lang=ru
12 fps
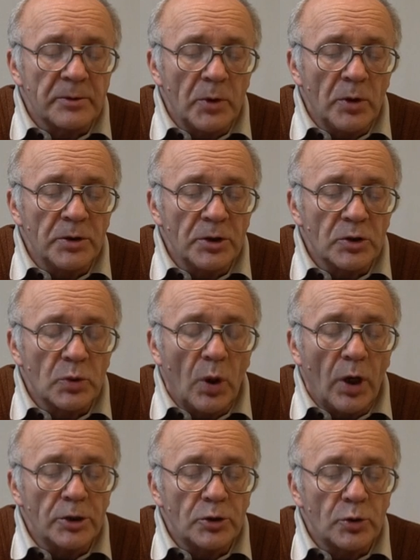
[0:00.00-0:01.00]
свое
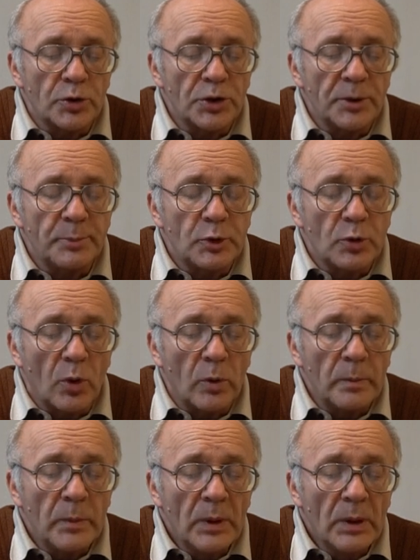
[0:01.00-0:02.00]
гнездо от чужих пчел.